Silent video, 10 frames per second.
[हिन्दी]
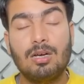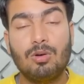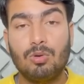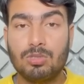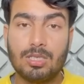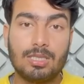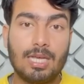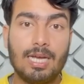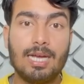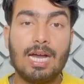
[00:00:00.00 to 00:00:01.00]
हो सकता
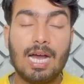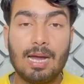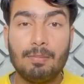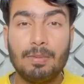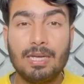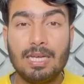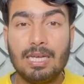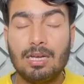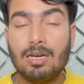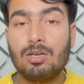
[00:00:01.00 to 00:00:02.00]
है आपकी
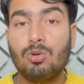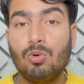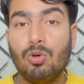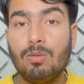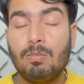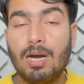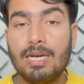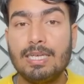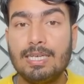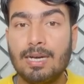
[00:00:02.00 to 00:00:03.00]
कठोर
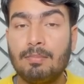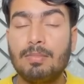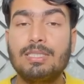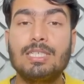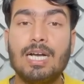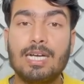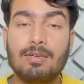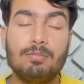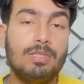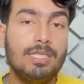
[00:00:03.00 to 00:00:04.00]
बाणी का मजाक
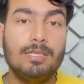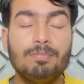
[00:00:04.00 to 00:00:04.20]
भी